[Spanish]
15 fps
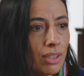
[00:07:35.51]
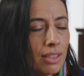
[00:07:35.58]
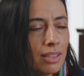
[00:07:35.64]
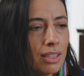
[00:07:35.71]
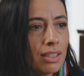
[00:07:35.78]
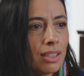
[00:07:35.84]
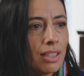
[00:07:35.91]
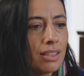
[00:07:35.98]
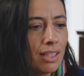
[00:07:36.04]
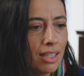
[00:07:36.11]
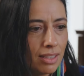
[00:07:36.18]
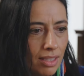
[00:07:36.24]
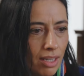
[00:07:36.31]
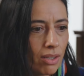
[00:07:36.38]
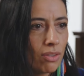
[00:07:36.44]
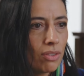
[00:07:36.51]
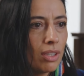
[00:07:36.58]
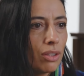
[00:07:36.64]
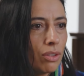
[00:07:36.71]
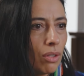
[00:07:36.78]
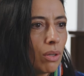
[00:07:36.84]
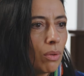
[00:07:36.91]
hasta que se
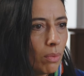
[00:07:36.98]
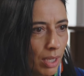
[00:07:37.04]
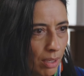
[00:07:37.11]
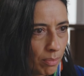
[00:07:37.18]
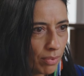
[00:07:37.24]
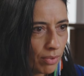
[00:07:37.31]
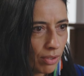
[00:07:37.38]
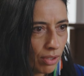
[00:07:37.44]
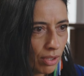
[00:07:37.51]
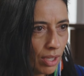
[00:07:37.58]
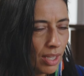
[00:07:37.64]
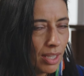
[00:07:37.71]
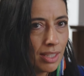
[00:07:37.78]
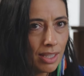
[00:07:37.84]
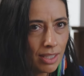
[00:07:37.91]
desarrolla todo el cuerpo. Mm.